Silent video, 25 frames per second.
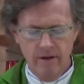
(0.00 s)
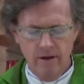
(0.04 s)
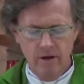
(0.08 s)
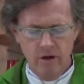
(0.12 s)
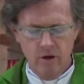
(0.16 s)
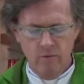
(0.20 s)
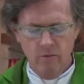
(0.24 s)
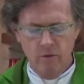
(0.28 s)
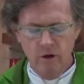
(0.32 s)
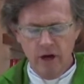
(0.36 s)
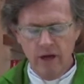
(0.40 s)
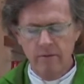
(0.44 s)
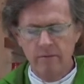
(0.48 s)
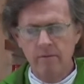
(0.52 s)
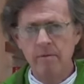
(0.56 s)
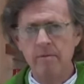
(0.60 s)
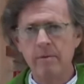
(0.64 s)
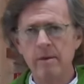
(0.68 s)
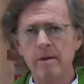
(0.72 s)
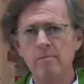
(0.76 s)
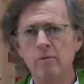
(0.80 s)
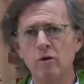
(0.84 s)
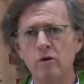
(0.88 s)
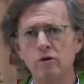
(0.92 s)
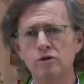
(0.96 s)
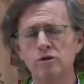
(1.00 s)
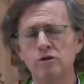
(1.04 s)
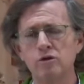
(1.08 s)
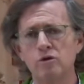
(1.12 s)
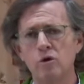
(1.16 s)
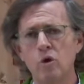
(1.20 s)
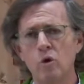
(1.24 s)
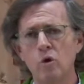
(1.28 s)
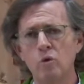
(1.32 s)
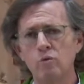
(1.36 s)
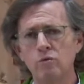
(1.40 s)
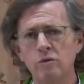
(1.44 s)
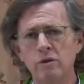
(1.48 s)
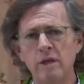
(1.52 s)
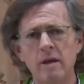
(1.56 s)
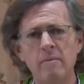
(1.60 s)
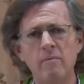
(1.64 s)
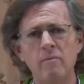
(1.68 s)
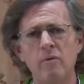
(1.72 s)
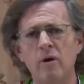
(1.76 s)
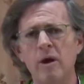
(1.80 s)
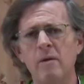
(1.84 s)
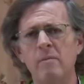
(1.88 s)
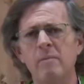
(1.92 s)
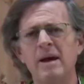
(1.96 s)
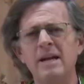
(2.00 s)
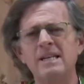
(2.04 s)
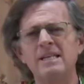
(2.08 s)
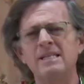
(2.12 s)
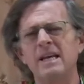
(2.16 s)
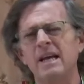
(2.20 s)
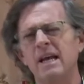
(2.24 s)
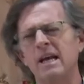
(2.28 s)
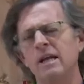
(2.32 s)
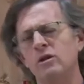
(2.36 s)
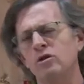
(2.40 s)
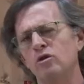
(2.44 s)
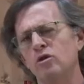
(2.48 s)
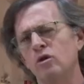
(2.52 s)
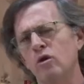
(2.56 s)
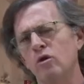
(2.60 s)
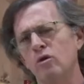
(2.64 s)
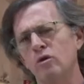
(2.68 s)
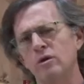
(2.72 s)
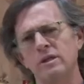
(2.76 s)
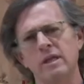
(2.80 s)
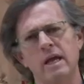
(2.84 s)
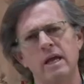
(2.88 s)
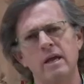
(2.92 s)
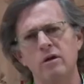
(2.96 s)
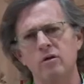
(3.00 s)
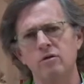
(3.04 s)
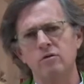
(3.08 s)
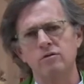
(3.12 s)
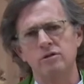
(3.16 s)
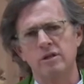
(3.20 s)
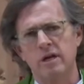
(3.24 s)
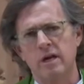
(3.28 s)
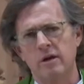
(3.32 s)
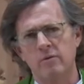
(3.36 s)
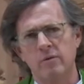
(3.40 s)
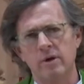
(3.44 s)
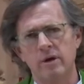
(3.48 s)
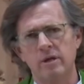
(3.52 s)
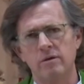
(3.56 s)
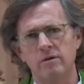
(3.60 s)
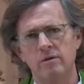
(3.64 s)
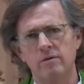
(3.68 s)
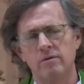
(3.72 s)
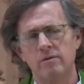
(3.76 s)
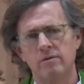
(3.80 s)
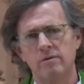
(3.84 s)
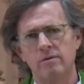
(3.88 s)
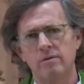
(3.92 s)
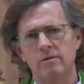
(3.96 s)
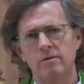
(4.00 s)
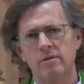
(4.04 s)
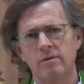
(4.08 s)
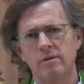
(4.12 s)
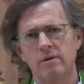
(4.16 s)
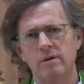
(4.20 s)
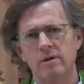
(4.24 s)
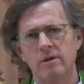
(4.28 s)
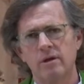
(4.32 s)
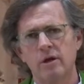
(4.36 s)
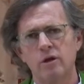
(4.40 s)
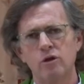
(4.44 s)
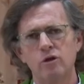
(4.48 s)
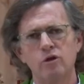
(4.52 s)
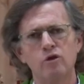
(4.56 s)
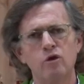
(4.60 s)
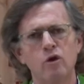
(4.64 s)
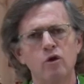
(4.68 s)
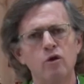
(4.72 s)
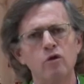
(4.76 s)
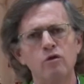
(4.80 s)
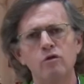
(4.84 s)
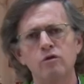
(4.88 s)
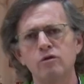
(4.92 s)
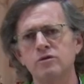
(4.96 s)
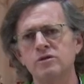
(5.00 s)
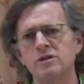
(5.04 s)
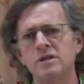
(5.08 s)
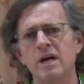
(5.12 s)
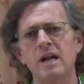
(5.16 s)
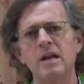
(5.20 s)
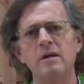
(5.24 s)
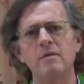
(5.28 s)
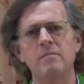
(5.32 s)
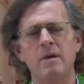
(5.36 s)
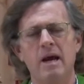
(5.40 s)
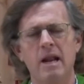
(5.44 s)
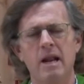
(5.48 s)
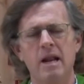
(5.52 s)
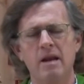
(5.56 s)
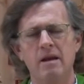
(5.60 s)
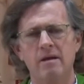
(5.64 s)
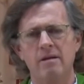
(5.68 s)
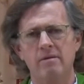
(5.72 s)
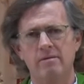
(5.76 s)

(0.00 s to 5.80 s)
Como que vivimos un tiempo que parece que todo está en contra nuestro. Todo nos sale mal.